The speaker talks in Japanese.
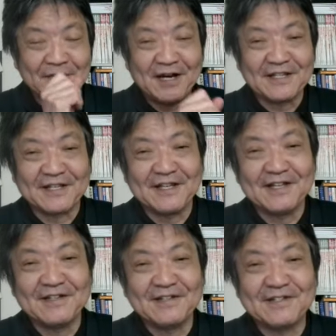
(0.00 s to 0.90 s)
まあ
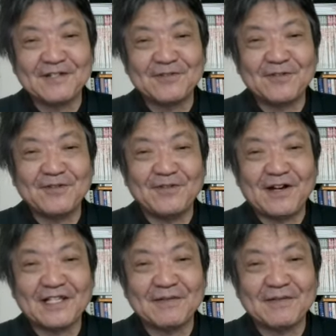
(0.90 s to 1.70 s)
ね、で、それをは